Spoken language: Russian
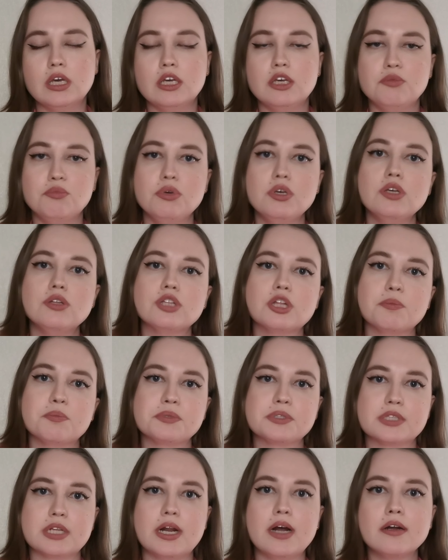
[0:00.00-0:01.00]
имеют
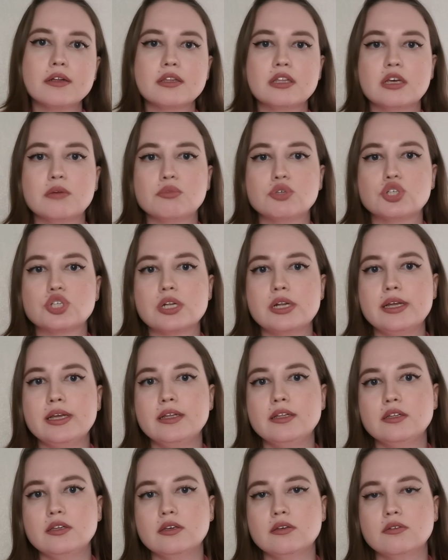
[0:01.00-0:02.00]
абстрактное
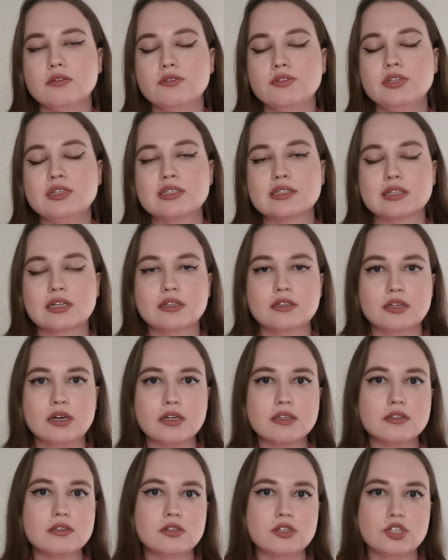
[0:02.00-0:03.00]
мышление и
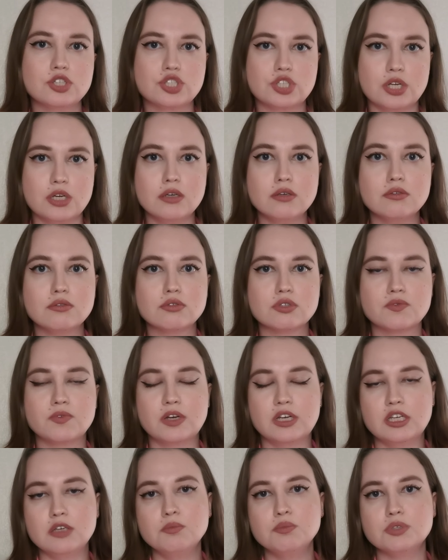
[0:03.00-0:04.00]
нестандартно решают
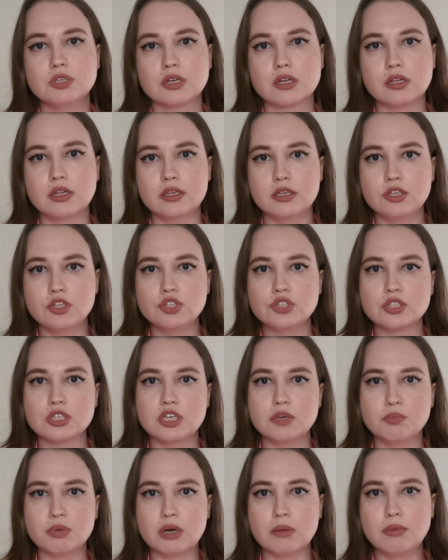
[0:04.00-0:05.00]
свои
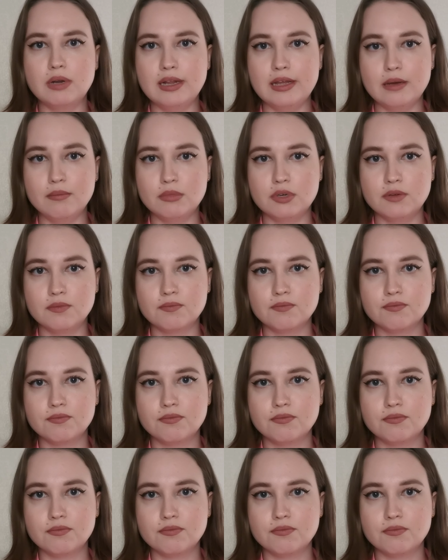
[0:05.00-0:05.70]
психологические проблемы.